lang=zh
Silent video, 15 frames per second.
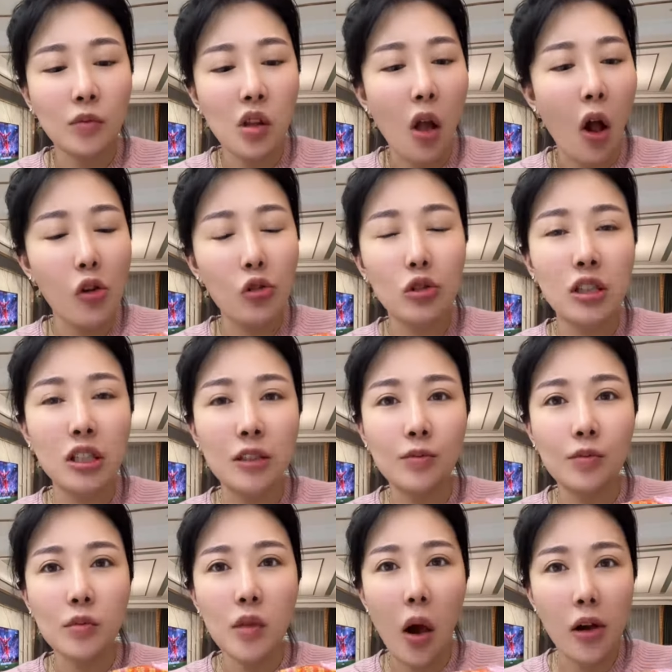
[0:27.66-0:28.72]
它就是。
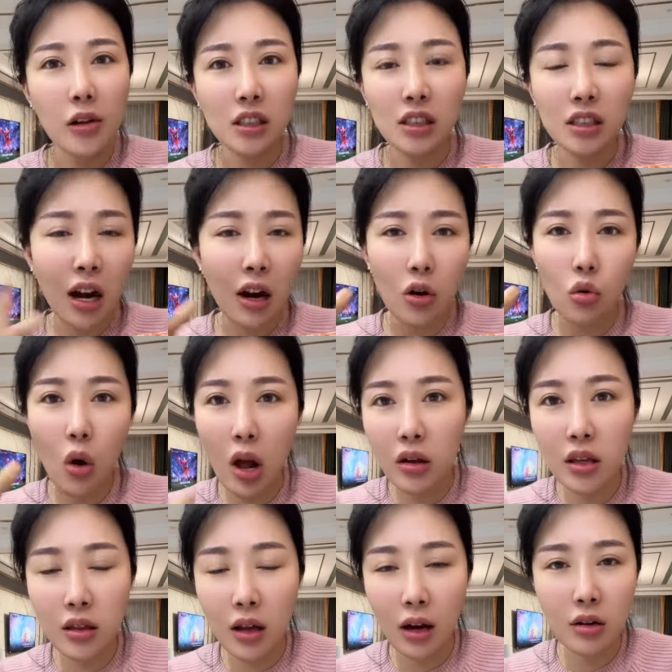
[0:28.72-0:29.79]
一点怪，
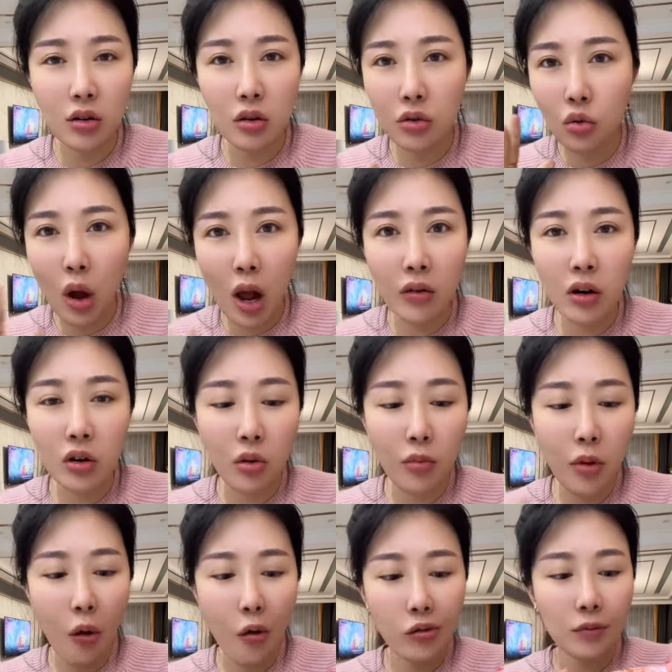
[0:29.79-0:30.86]
一点那种怪味都没
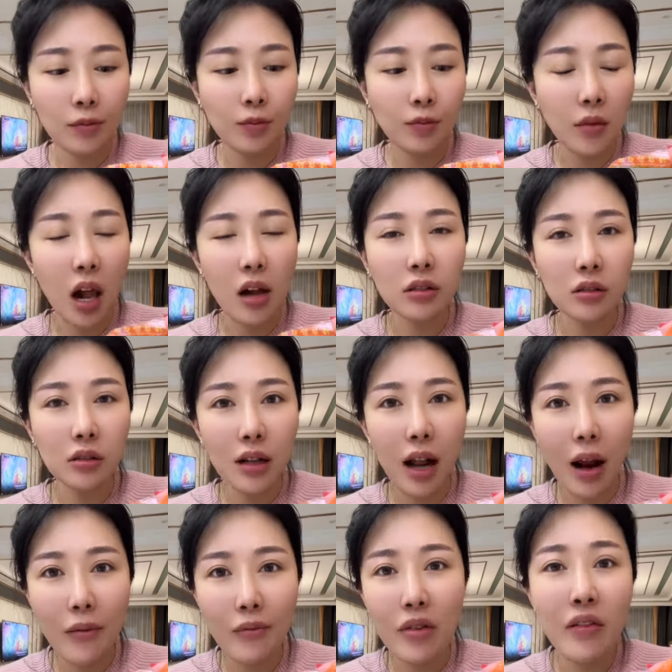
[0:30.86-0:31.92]
有，辣
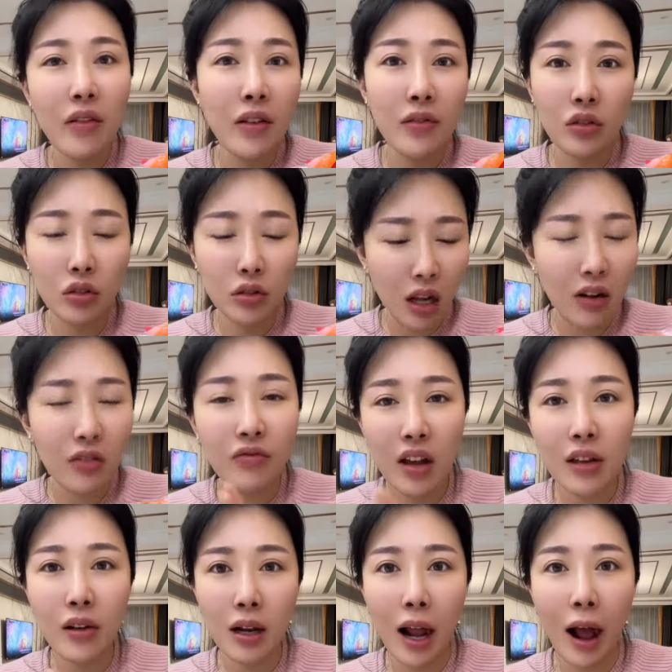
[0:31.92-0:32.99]
微微就是它是微
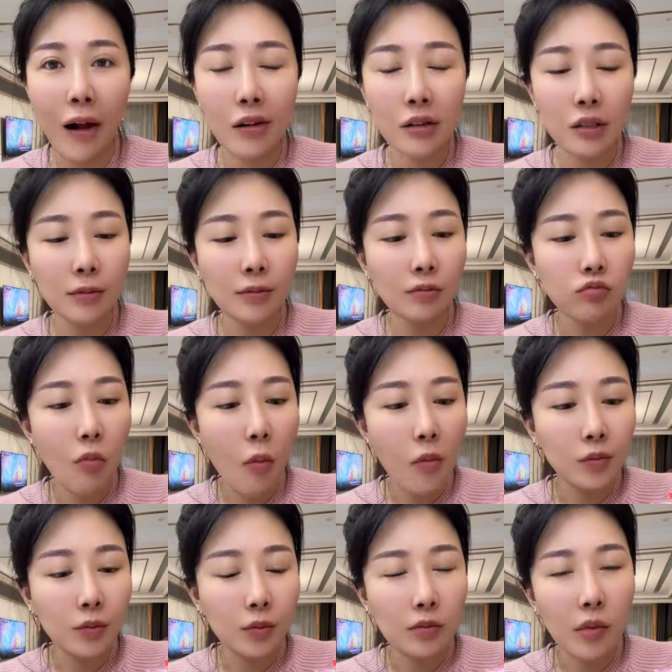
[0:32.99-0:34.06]
微辣，
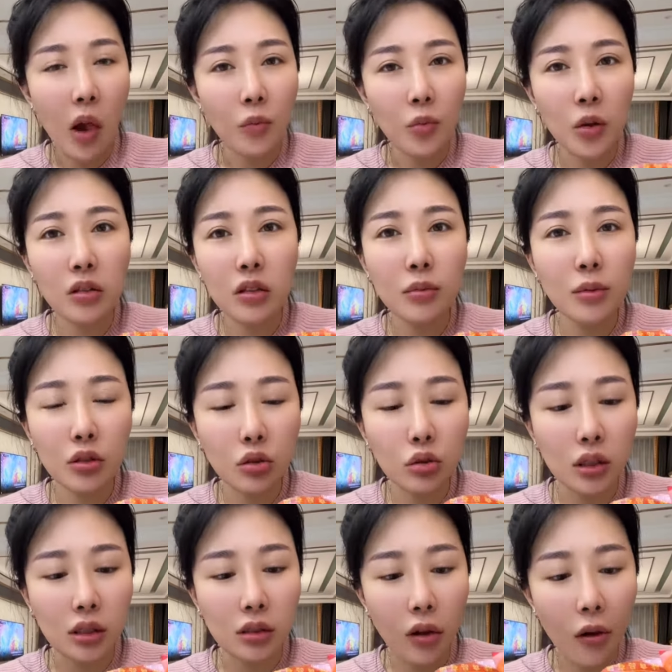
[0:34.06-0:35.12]
但是特别脆，